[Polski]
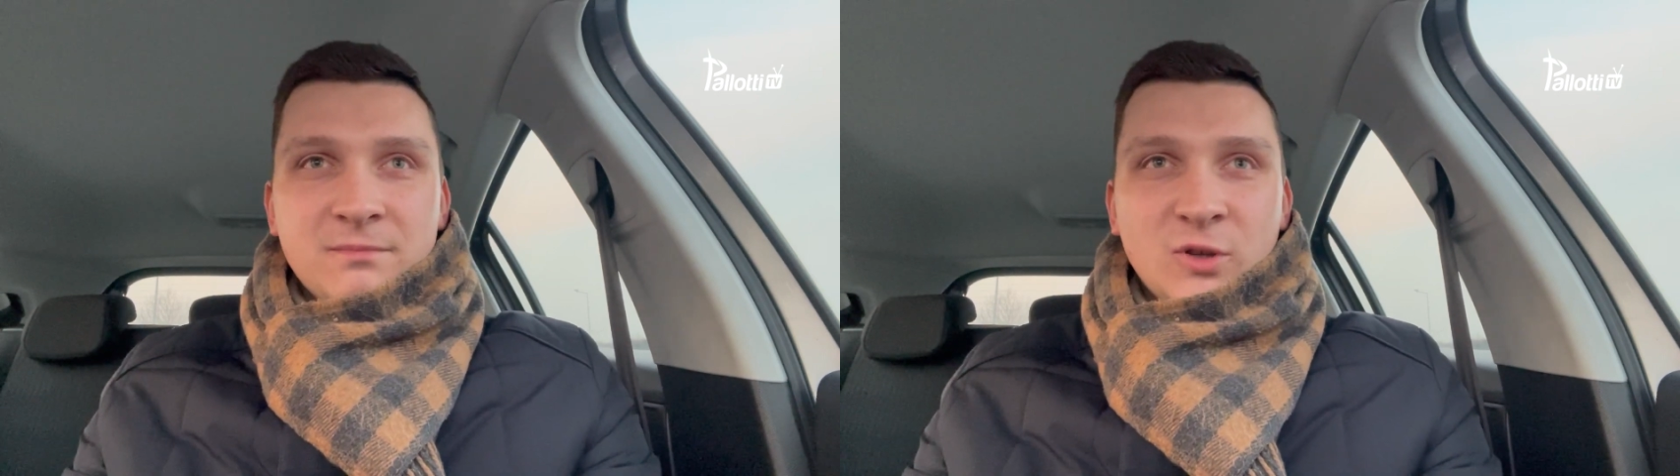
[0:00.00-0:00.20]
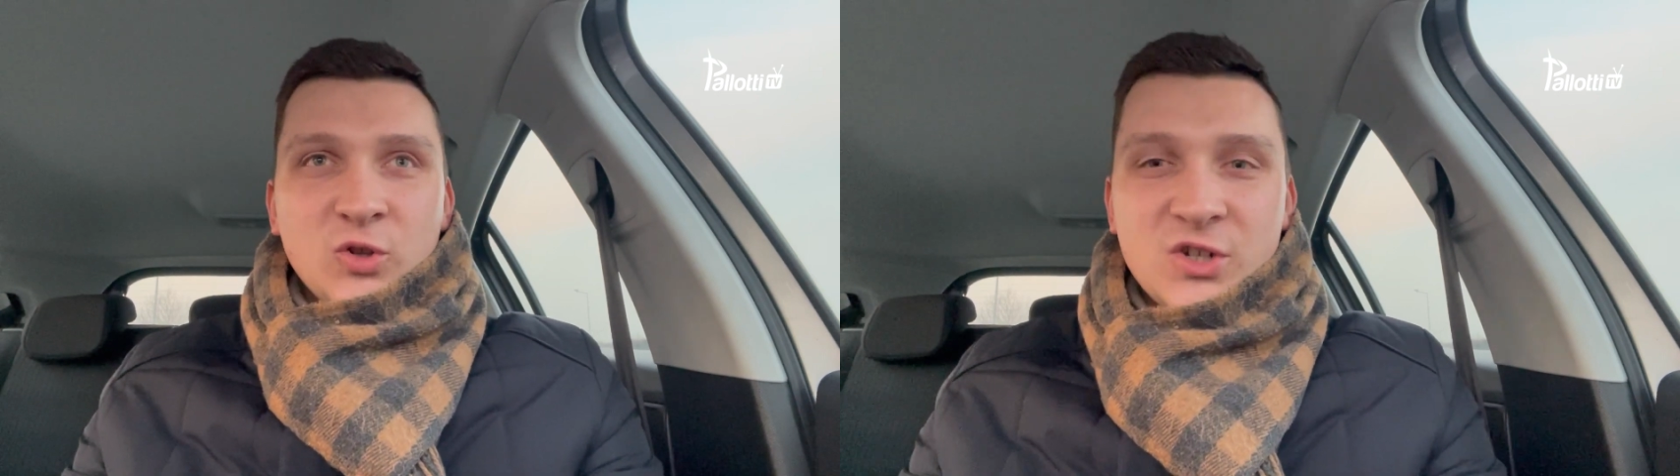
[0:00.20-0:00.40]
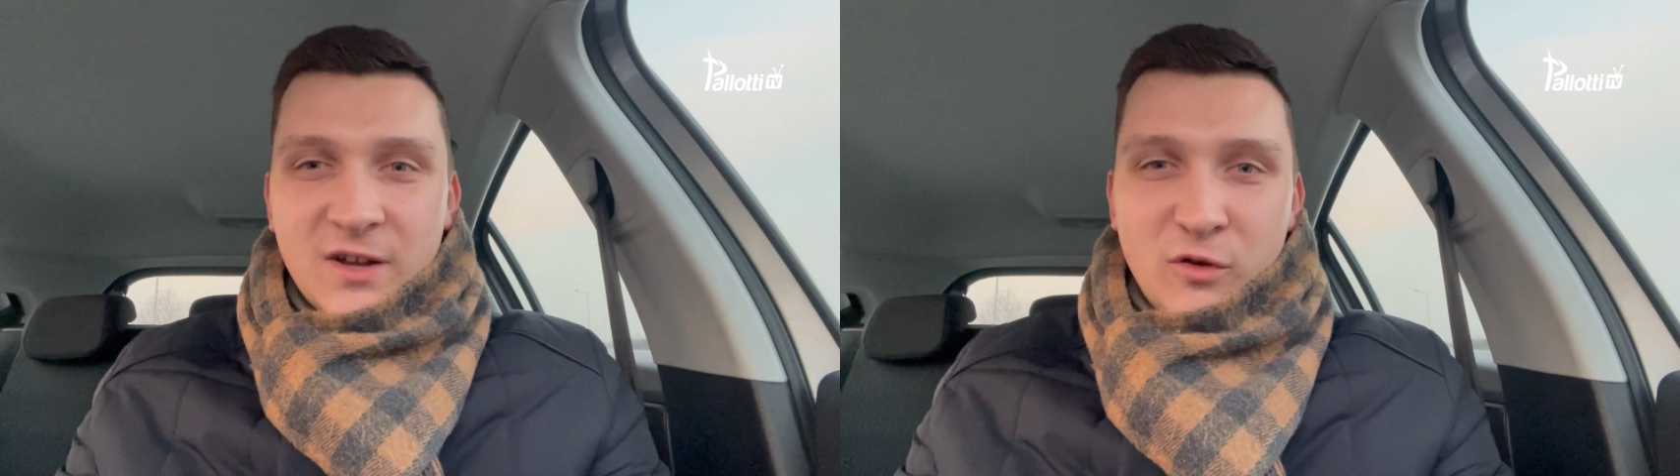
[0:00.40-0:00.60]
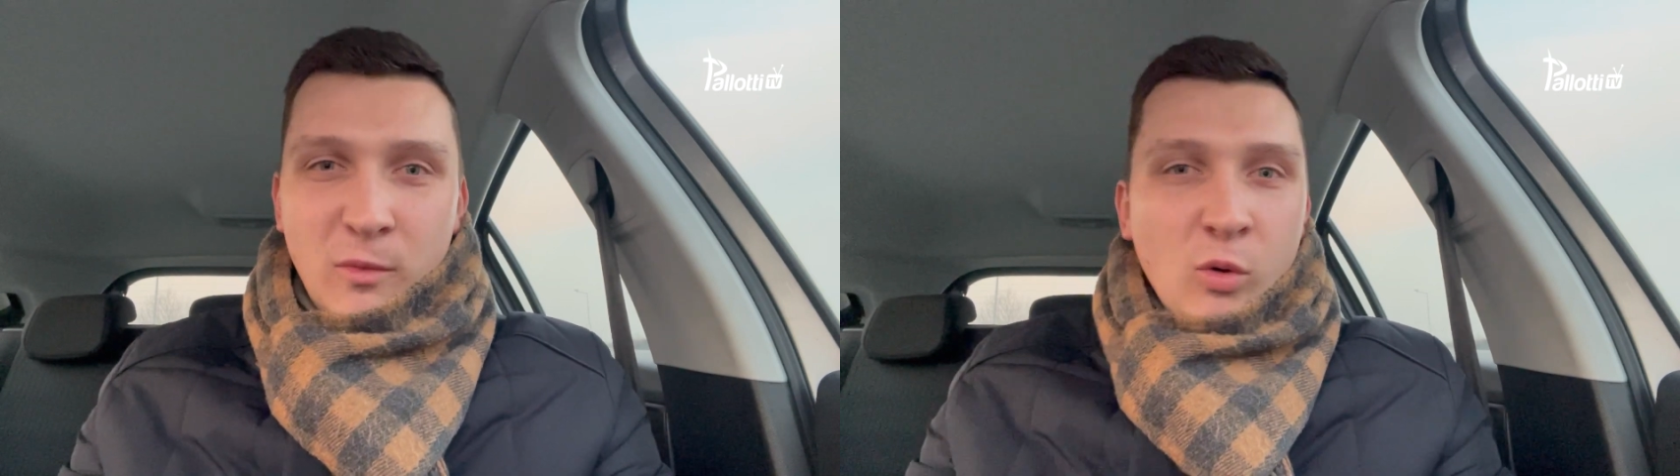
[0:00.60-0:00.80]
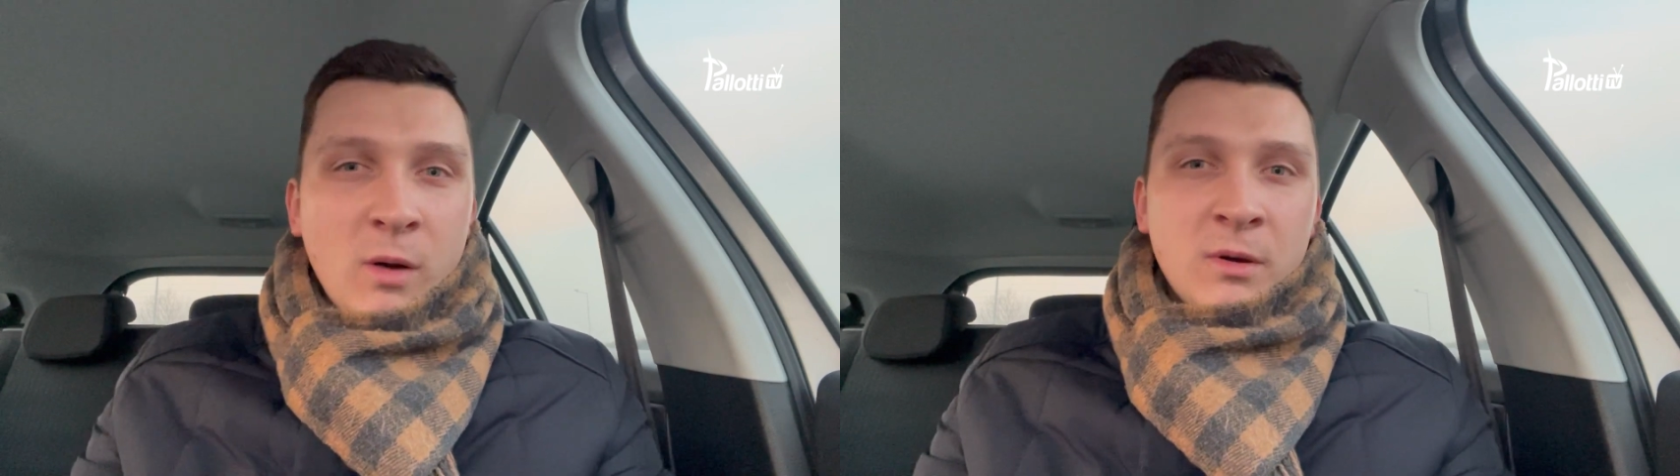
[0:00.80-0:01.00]
to drzewo
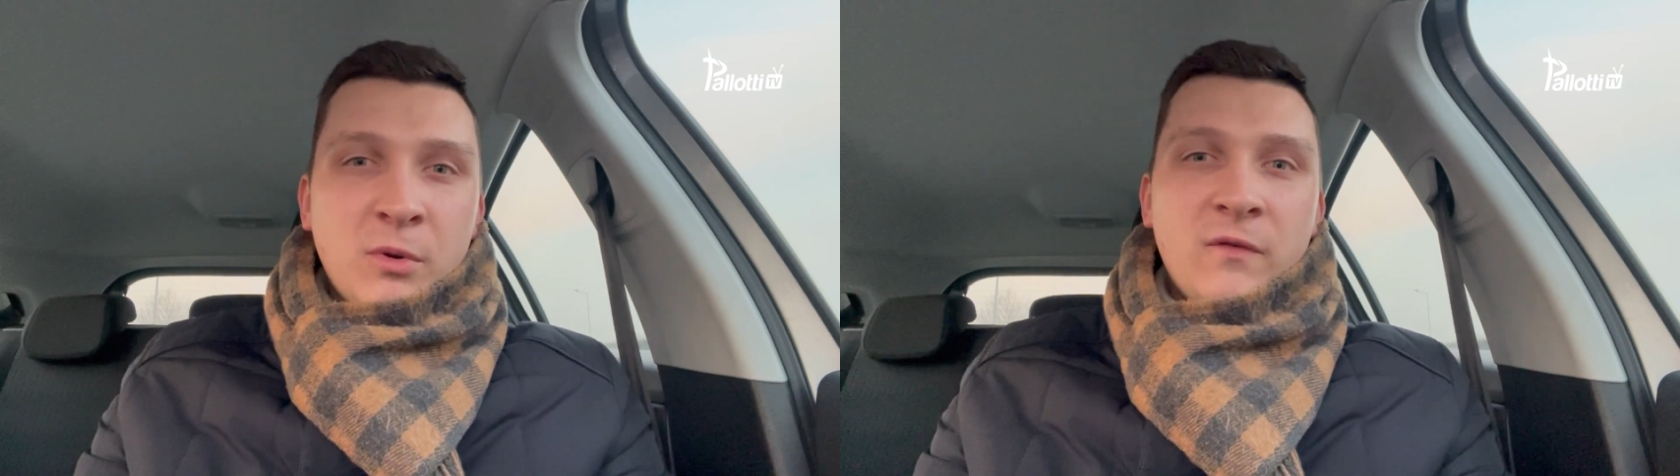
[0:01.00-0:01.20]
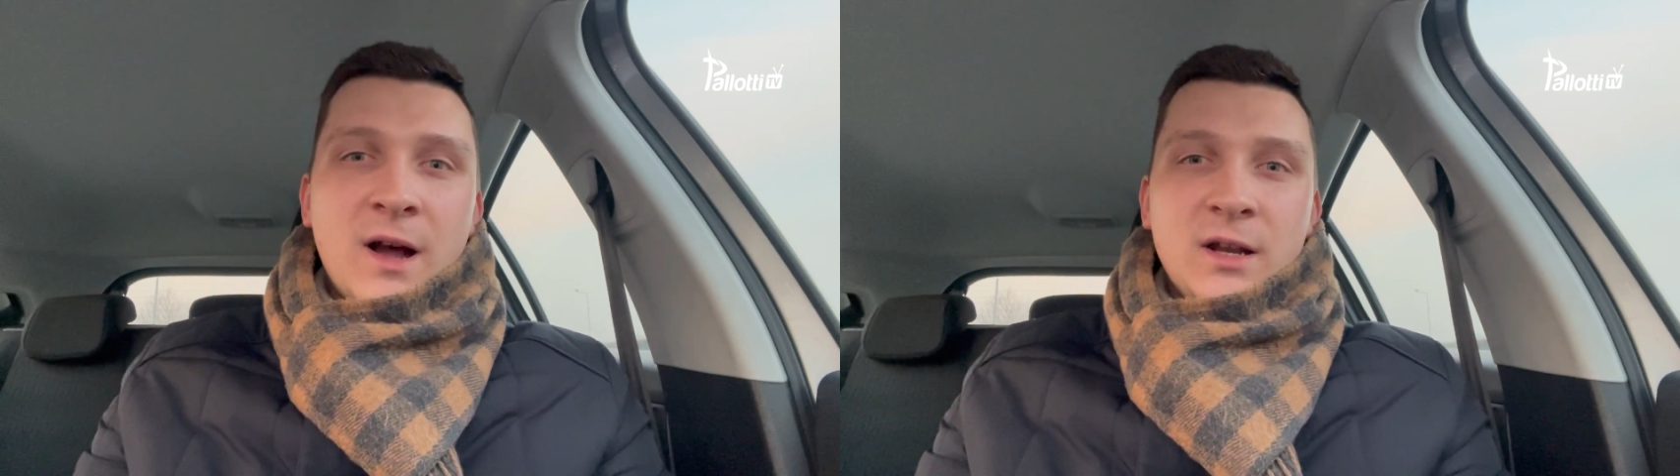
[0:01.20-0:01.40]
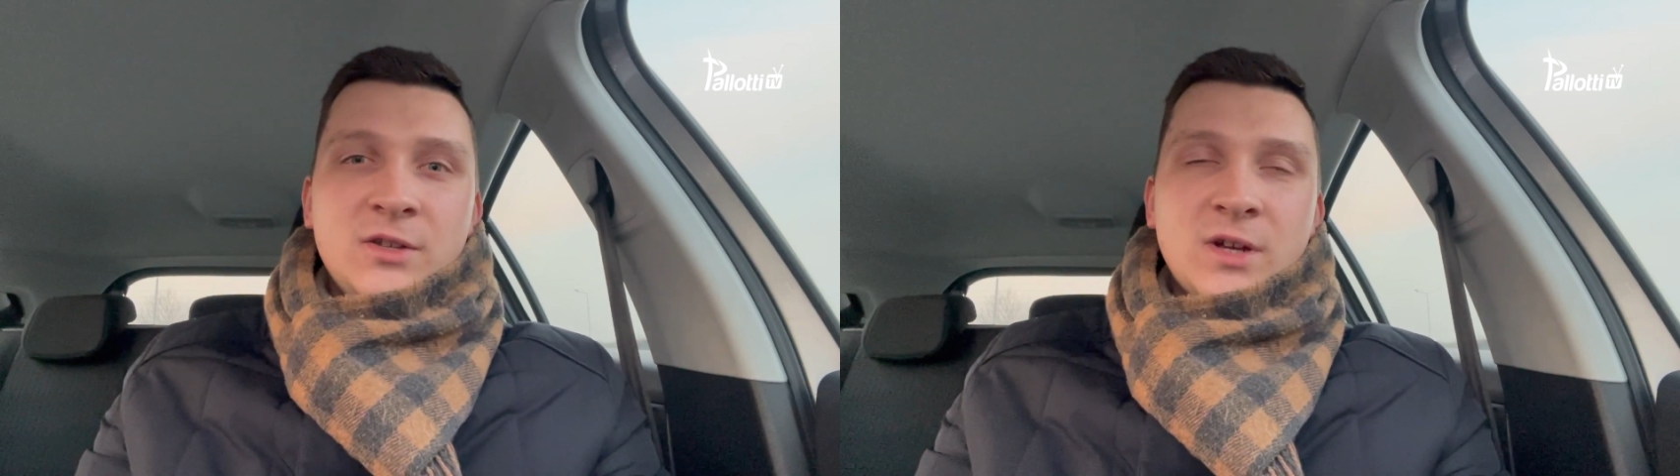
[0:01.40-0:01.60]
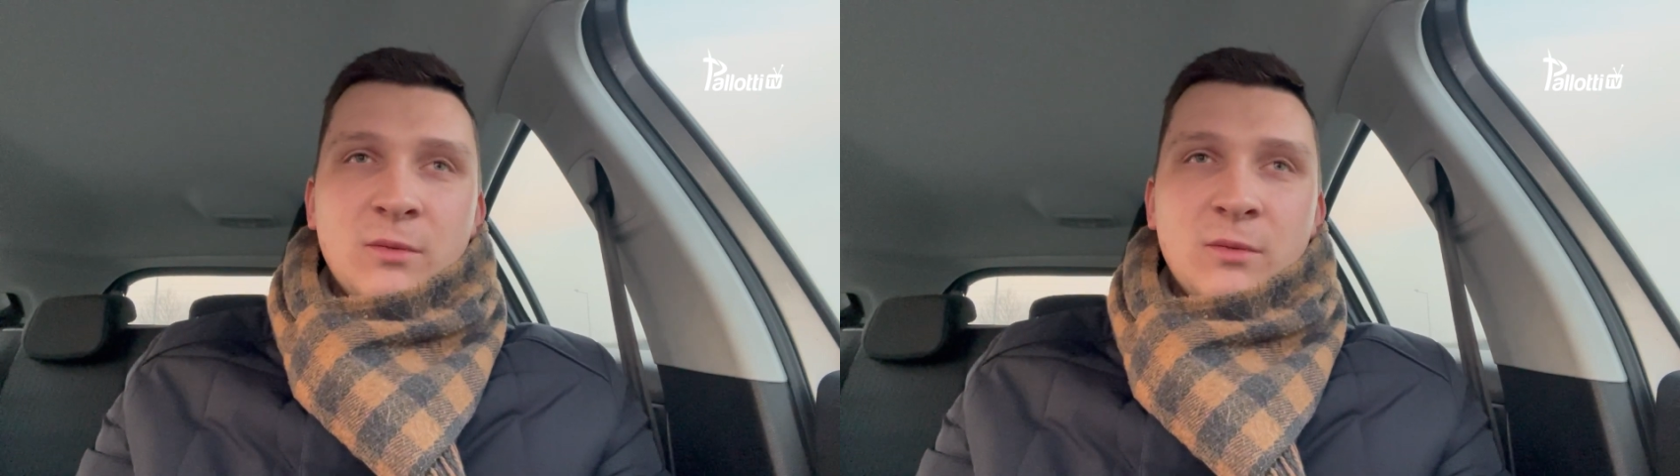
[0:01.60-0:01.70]
mogłaby powalić,